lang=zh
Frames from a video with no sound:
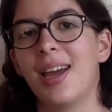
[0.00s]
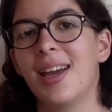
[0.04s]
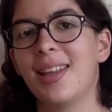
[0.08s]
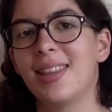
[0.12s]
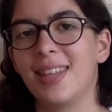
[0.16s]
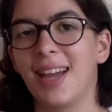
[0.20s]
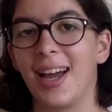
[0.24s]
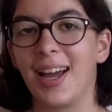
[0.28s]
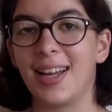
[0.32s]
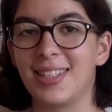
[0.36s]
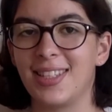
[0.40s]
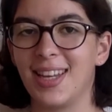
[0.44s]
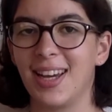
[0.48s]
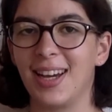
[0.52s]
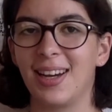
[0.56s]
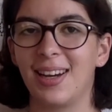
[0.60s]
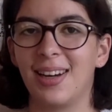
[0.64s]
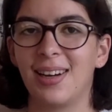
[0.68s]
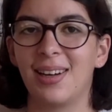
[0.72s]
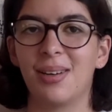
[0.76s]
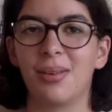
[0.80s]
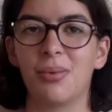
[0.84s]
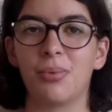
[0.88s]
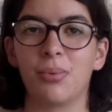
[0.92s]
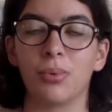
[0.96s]
大
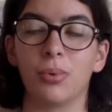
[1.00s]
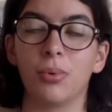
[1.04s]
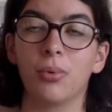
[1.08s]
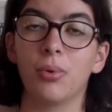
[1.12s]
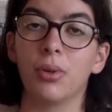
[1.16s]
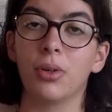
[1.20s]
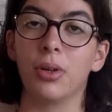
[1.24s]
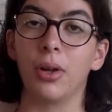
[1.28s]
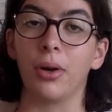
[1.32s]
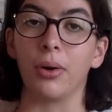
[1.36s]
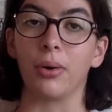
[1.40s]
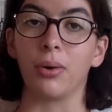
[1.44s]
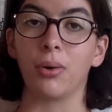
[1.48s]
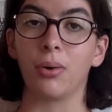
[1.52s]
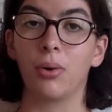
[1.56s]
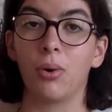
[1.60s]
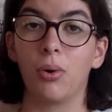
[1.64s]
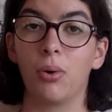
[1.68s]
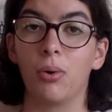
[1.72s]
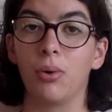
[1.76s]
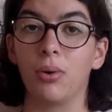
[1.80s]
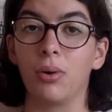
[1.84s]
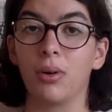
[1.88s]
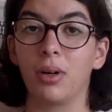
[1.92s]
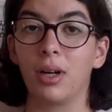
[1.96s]
家如果能
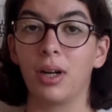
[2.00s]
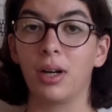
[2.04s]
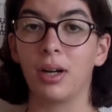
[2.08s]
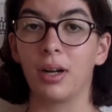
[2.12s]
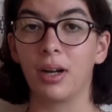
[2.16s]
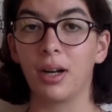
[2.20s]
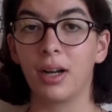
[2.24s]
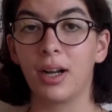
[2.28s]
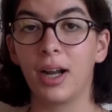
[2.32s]
够更